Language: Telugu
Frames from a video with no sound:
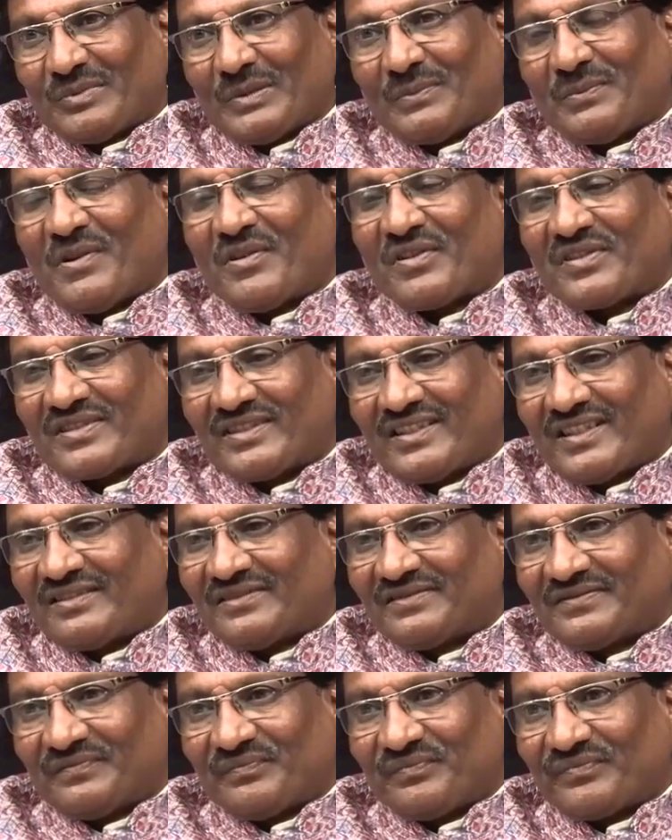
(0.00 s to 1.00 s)
ఇప్పుడు పవర్ స్టార్
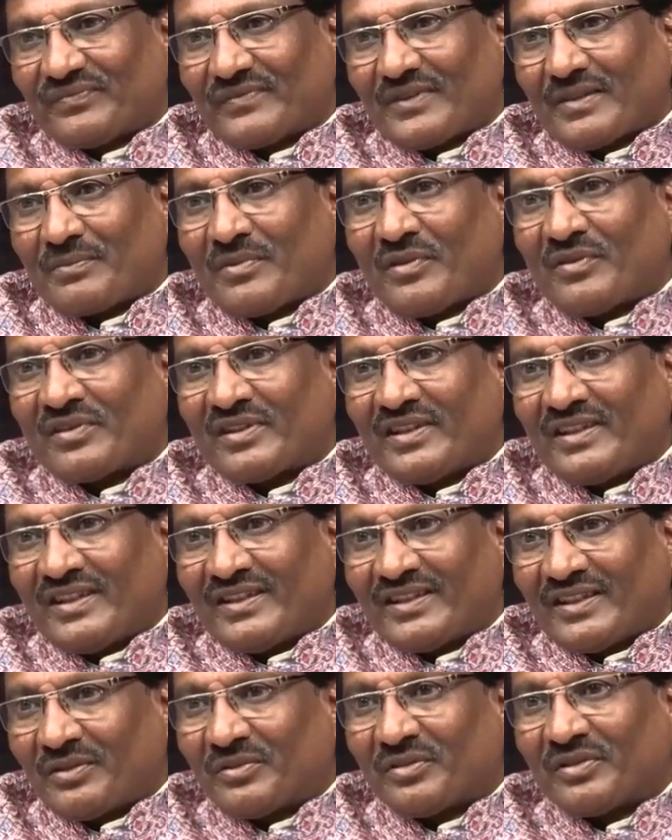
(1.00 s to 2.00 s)
పవన్ కళ్యాణ్
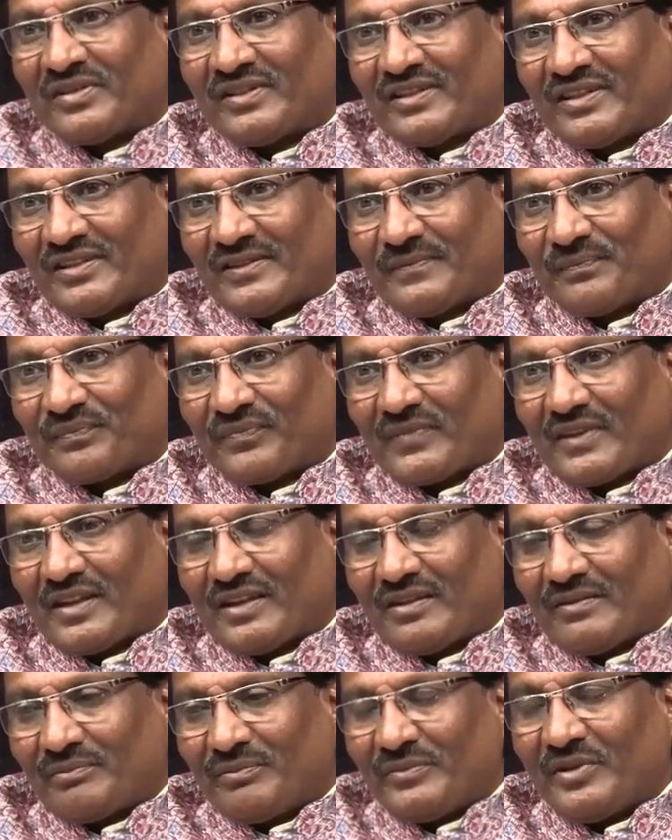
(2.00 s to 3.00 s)
గారి గురించి
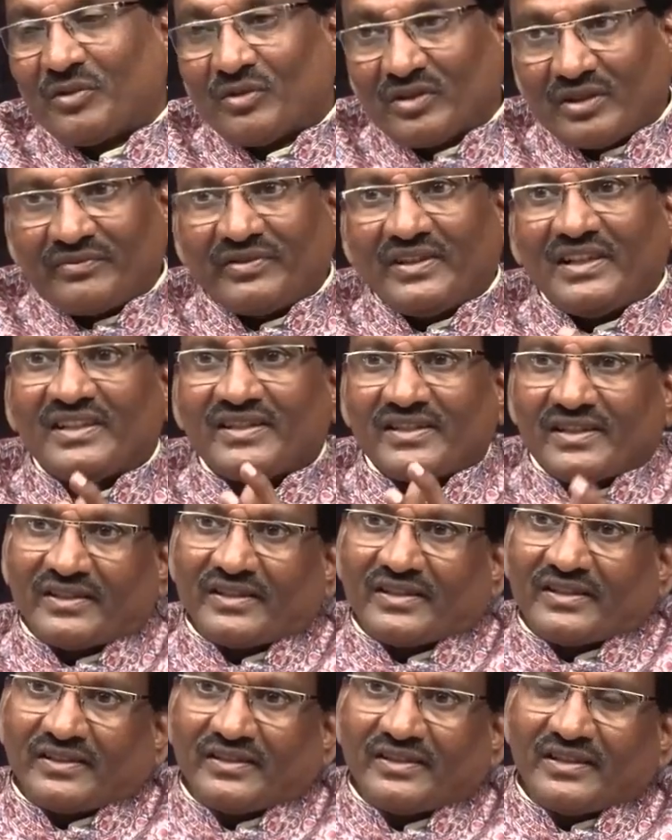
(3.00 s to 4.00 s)
మీకున్న ఫీలింగ్స్
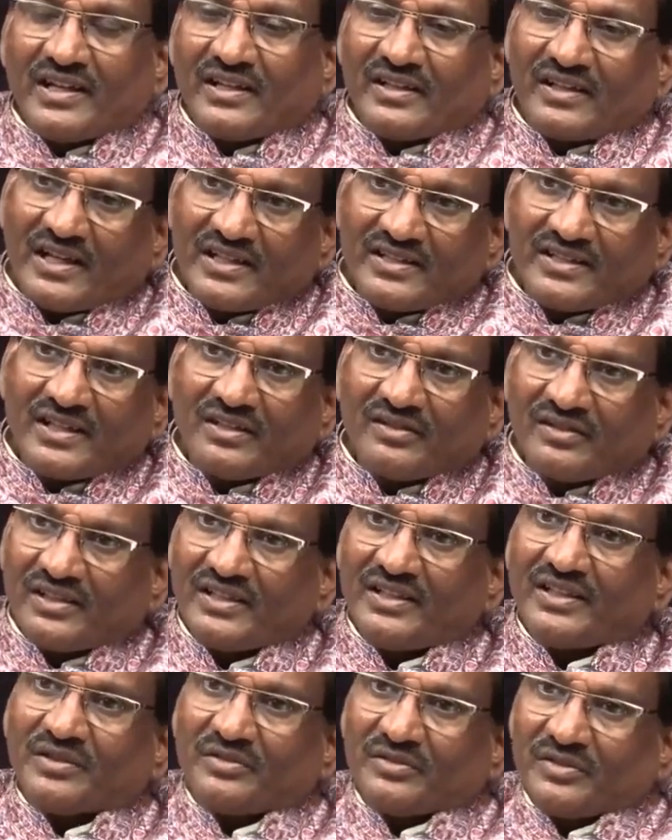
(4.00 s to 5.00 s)
ఏంటండి ఆయన రాజకీయాల్లోకి
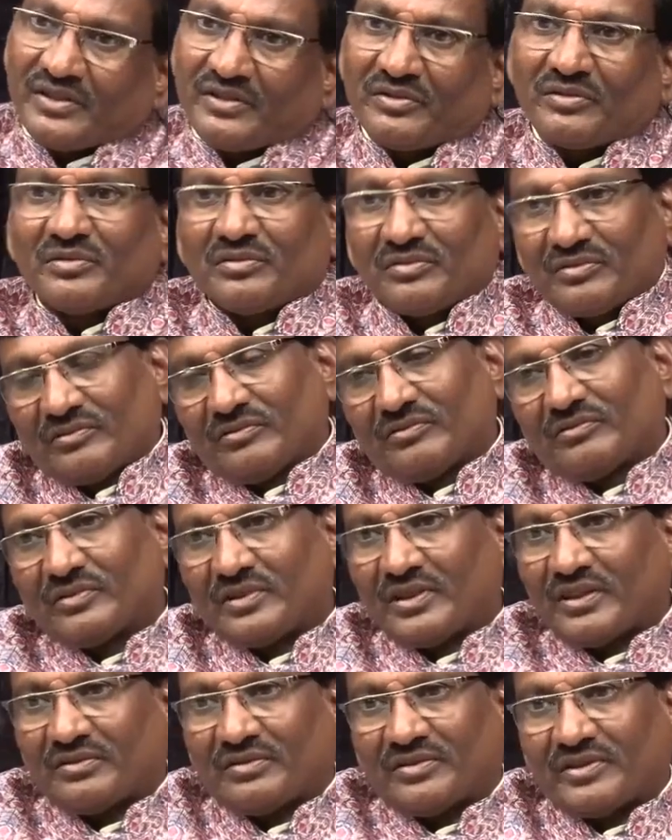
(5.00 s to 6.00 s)
వెళ్ళారు ఇటు
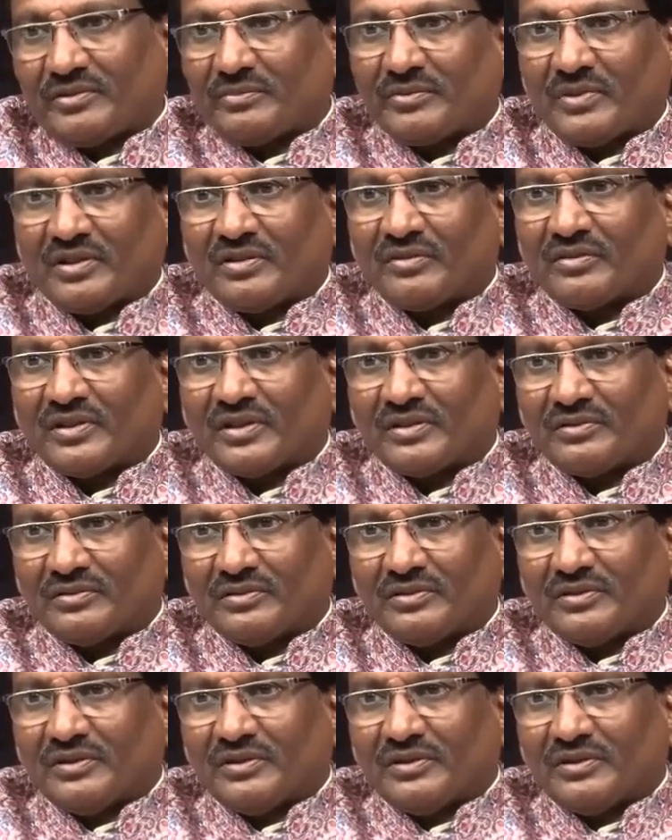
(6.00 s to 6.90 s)
ఉన్నారు సినిమాలో ఉన్నారు